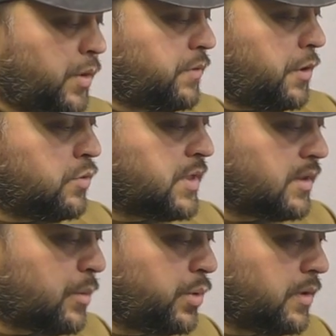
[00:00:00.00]
повторюсь,
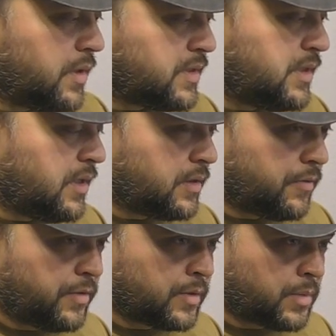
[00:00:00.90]
это было сделано
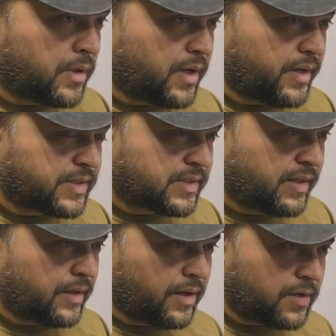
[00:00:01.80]
фирмой
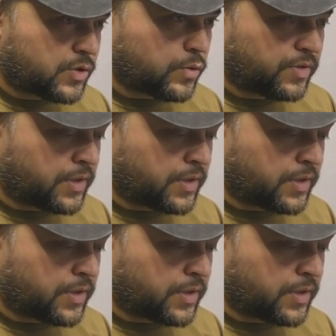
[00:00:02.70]
AST, Airsoft